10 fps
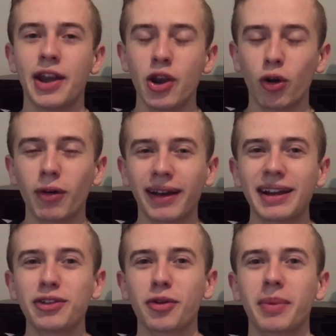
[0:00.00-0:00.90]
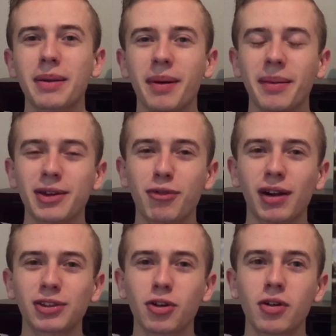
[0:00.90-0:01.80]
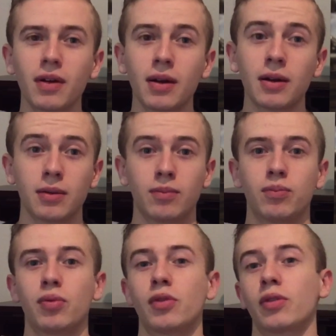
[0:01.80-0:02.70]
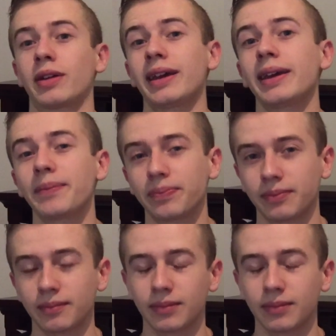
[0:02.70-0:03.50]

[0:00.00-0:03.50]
no lo ha querido nombrar el Mavic 4 ¿Por qué?